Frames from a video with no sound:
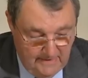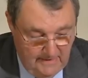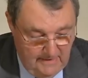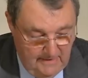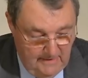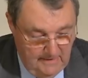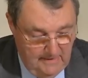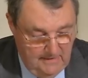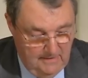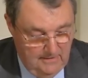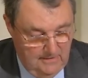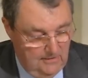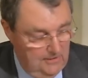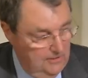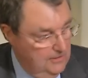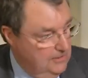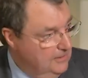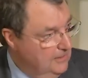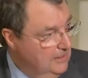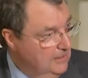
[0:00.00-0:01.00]
Et
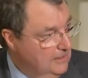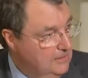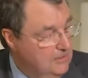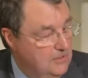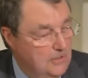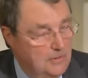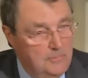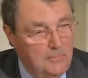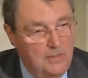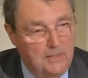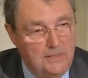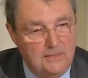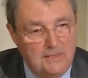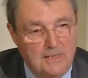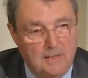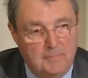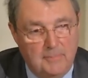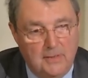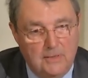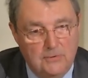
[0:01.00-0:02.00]
comme il
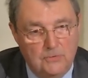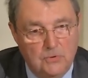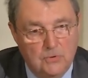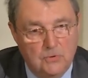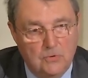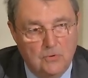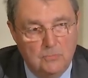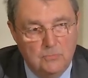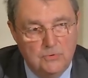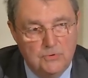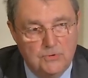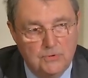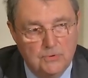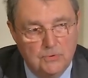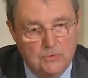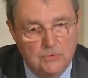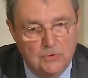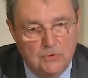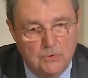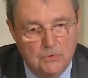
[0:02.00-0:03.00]
n'y a pas de
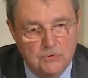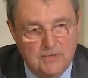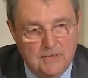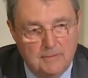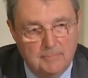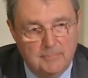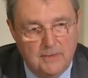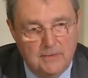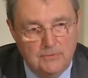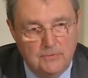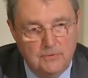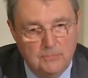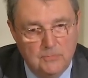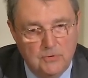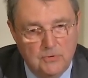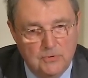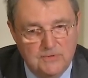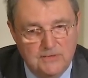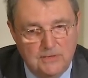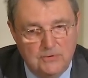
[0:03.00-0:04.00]
combustion, ne contient pas de
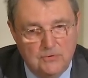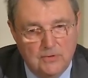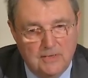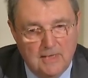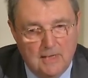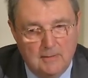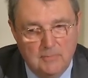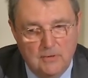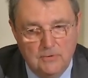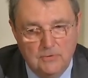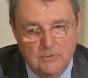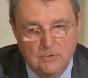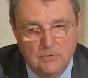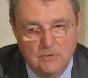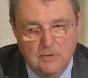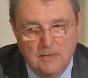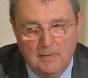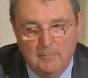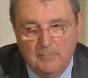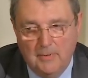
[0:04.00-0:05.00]
monoxyde de carbone,
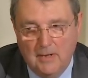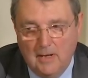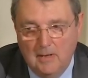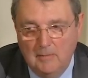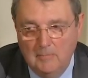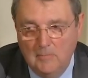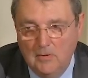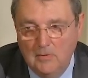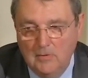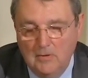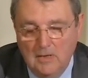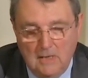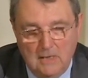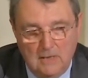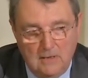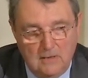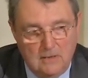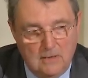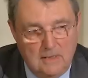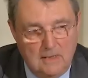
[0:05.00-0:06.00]
donc apparemment
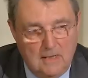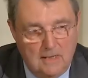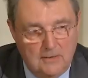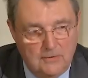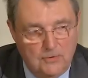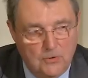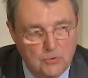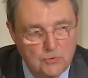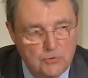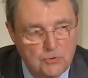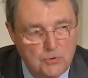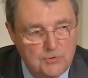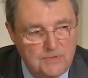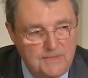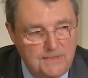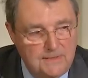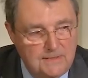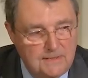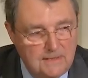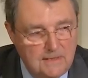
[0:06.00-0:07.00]
la
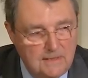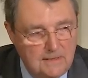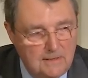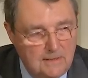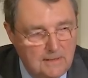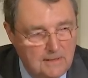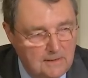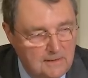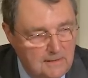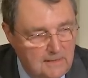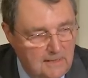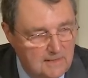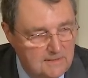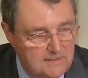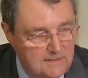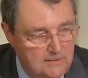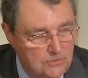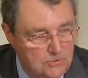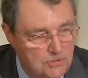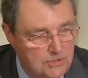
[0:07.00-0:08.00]
dangerosité
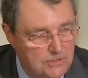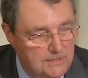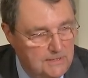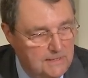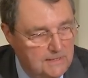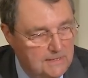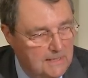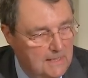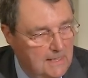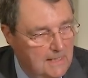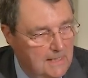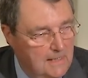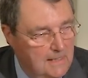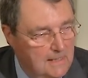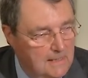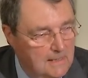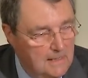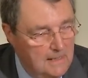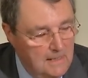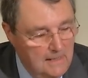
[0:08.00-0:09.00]
carcinogénique
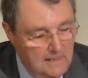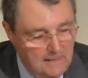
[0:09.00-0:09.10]
et